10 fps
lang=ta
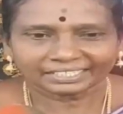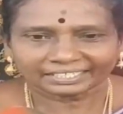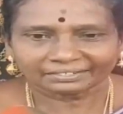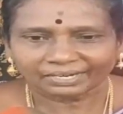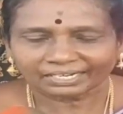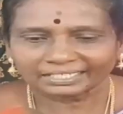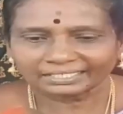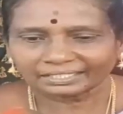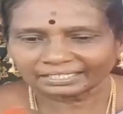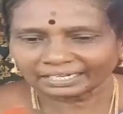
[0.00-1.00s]
தனக்கு ஏழு
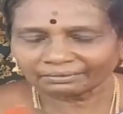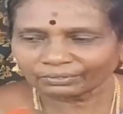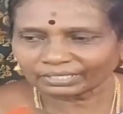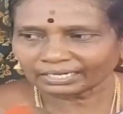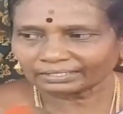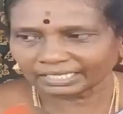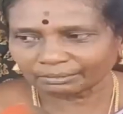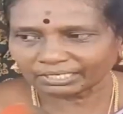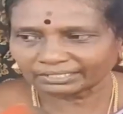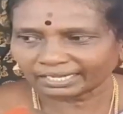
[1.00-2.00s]
வாக்குகள் கிடைத்து வெற்றி
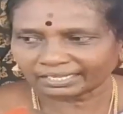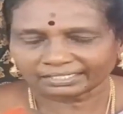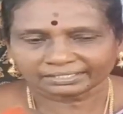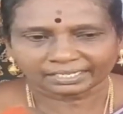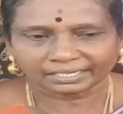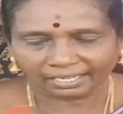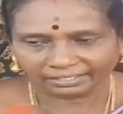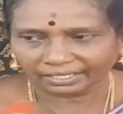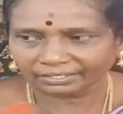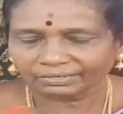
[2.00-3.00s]
பெற்றதாகவும்
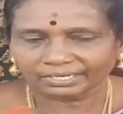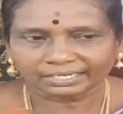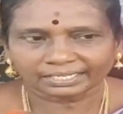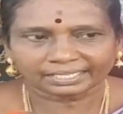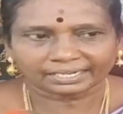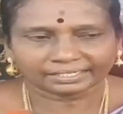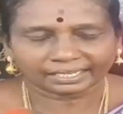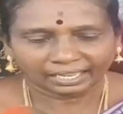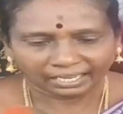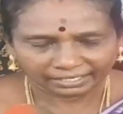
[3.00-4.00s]
அதிமுக தரப்புக்கு
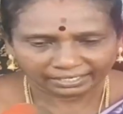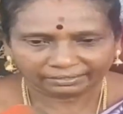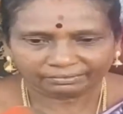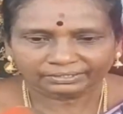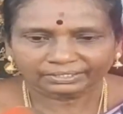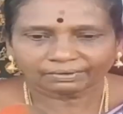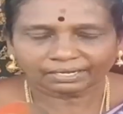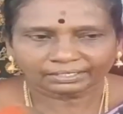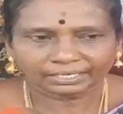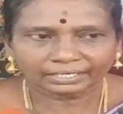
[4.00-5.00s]
நான்கு வாக்குகள் மட்டுமே
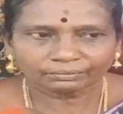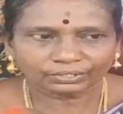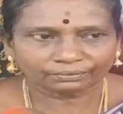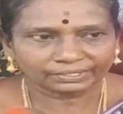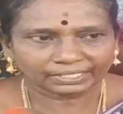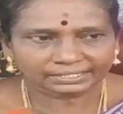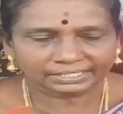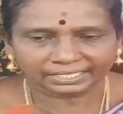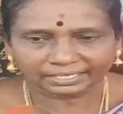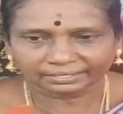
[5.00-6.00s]
அளிக்கப்பட்டதாகவும்
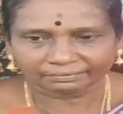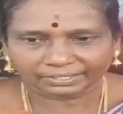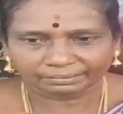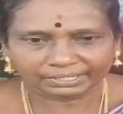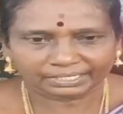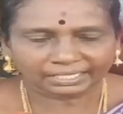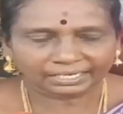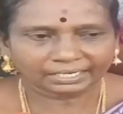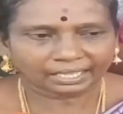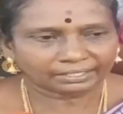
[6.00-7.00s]
செய்தியாளர்களிடம்
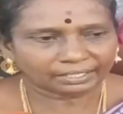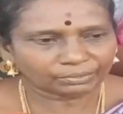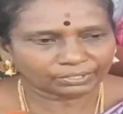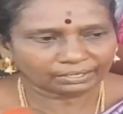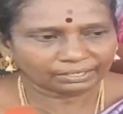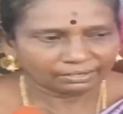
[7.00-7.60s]
கூறி சென்றார்